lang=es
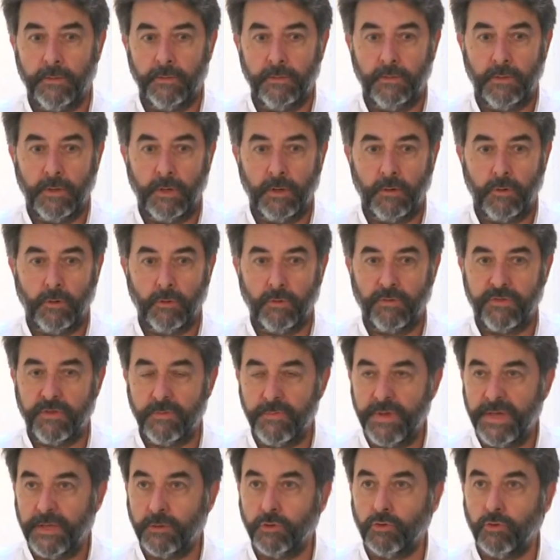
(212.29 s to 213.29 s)
del
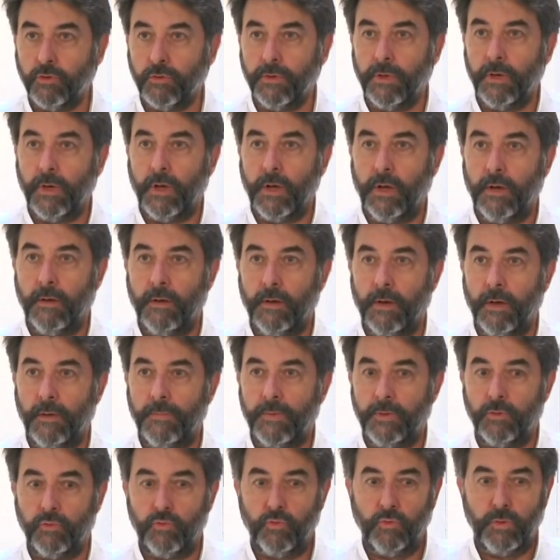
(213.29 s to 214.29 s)
conocimiento de la,
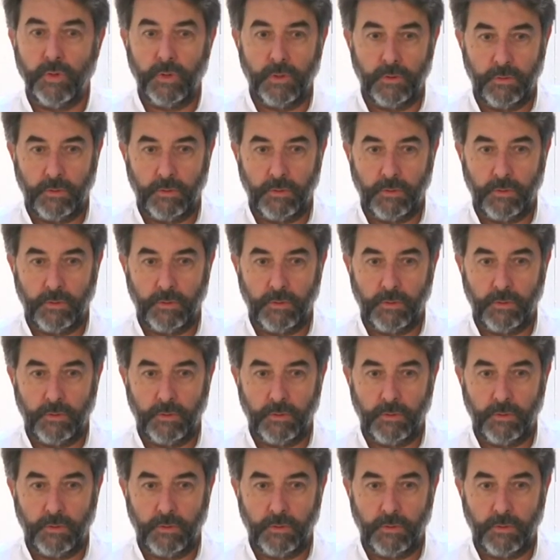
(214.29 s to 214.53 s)
pintura.